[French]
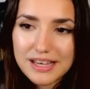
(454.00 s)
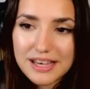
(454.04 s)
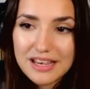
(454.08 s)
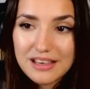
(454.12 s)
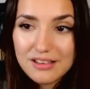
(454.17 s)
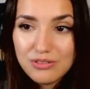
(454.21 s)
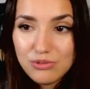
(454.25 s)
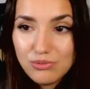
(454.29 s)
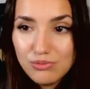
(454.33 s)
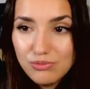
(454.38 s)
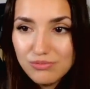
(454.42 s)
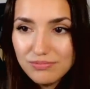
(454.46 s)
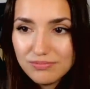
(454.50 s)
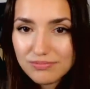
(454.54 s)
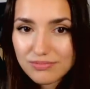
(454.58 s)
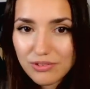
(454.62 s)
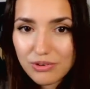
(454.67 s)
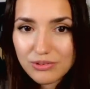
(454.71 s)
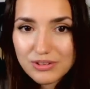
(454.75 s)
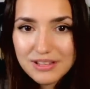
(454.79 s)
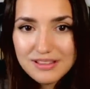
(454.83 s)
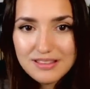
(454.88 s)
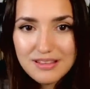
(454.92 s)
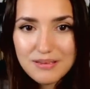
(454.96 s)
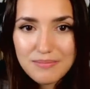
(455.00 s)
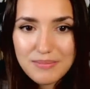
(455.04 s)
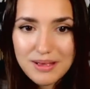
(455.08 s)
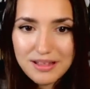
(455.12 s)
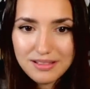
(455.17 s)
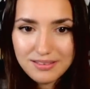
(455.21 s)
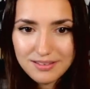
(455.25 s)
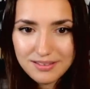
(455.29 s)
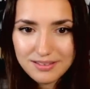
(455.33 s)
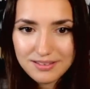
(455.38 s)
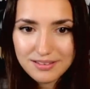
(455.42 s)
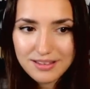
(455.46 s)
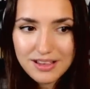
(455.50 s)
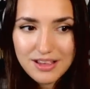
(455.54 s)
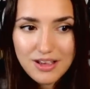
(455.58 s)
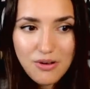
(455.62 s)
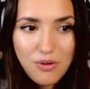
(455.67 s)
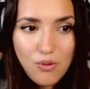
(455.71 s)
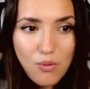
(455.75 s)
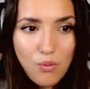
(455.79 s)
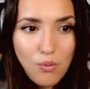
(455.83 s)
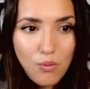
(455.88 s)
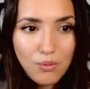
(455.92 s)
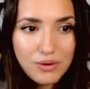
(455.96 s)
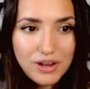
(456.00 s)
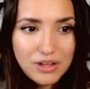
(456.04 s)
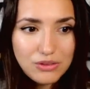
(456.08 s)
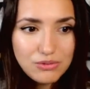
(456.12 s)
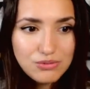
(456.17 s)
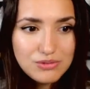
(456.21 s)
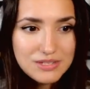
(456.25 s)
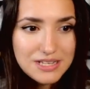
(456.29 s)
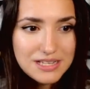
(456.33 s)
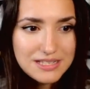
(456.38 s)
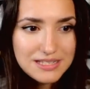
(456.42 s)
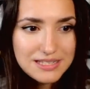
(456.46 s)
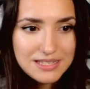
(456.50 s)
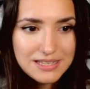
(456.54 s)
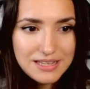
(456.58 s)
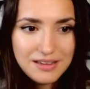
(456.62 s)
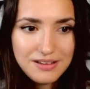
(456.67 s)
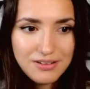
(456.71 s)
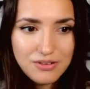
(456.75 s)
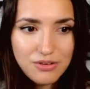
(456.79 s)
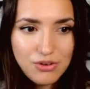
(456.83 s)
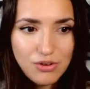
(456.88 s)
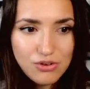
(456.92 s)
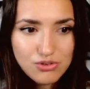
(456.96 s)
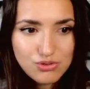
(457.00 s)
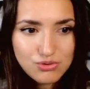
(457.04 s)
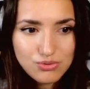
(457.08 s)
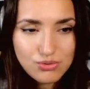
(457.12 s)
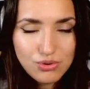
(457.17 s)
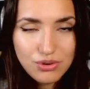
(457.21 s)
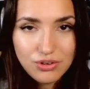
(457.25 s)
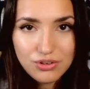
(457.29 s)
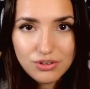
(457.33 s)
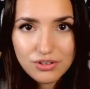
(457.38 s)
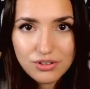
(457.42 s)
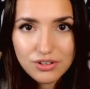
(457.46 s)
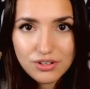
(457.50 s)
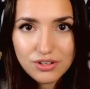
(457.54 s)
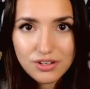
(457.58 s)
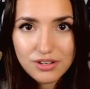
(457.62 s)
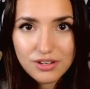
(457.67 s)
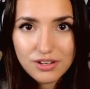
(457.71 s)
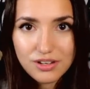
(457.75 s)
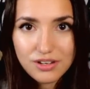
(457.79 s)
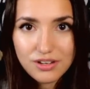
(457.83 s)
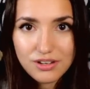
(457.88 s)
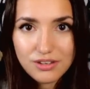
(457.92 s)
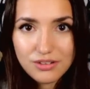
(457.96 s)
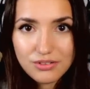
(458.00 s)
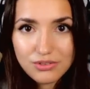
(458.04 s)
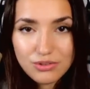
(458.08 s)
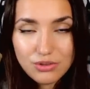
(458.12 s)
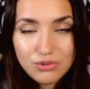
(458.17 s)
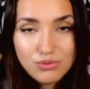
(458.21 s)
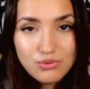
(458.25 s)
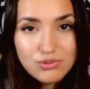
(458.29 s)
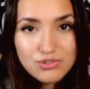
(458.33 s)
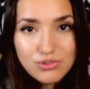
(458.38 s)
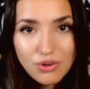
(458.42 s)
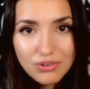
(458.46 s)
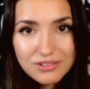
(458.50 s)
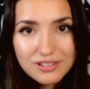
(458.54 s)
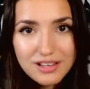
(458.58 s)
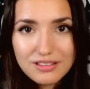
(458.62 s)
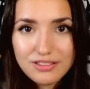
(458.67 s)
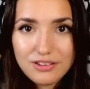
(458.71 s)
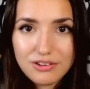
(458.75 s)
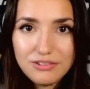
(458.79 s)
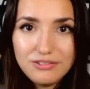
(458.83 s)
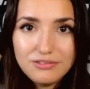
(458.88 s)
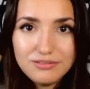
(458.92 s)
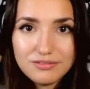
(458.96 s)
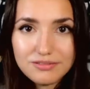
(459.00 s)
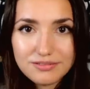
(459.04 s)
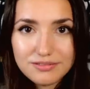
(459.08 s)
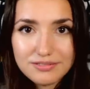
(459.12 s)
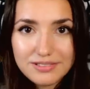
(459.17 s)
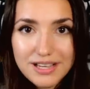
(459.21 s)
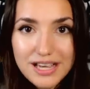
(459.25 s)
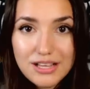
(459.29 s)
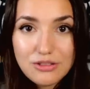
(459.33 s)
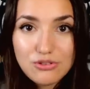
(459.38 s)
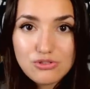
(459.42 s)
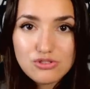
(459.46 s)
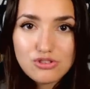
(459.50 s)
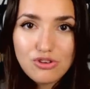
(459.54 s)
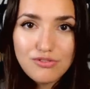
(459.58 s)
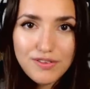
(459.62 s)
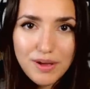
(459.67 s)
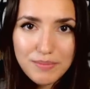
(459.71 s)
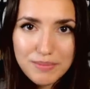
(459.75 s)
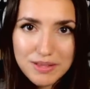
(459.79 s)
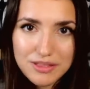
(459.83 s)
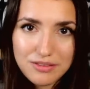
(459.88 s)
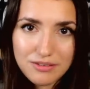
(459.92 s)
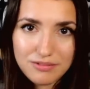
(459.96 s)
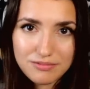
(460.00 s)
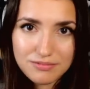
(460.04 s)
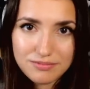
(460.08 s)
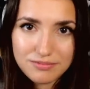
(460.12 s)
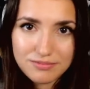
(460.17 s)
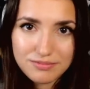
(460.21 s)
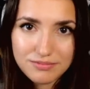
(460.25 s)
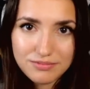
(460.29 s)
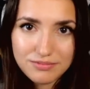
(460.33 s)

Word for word: Et nous, on était bêtes. On a tous décidé, un jour, de tous rentrer dedans et de s'enfermer dedans